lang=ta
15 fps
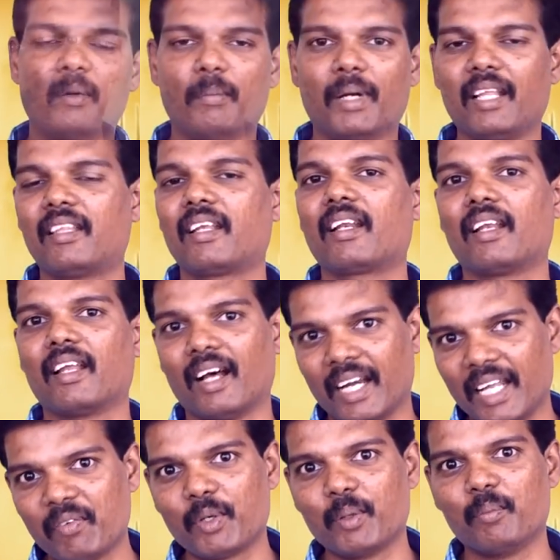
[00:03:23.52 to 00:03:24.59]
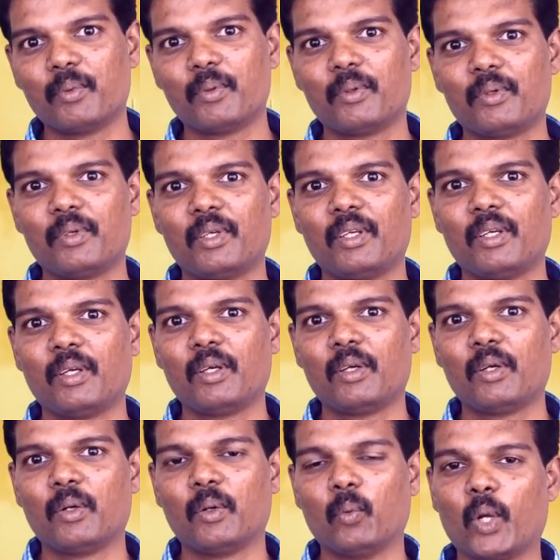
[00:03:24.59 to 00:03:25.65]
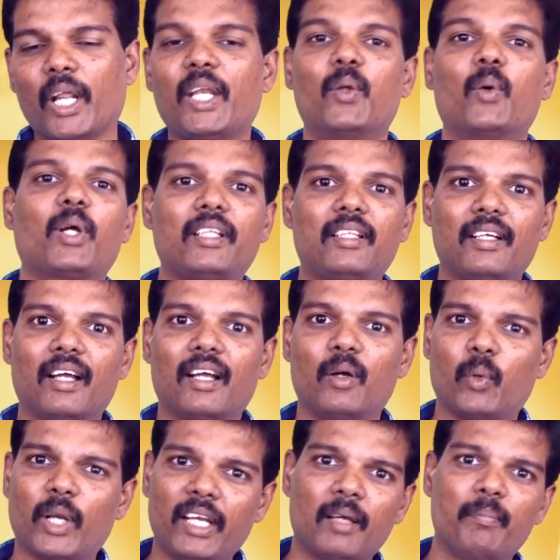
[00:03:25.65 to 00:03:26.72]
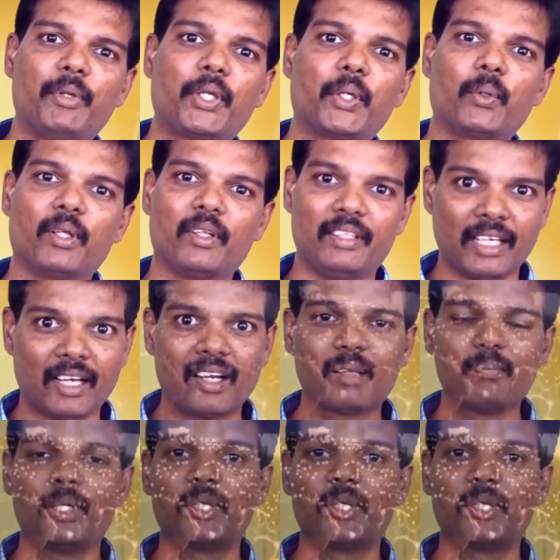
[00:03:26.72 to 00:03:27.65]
மனிதர்கள் அனைவரும் ஒரே நோக்கத்துக்காக ஒரே நம்பிக்கையோடு தியானம்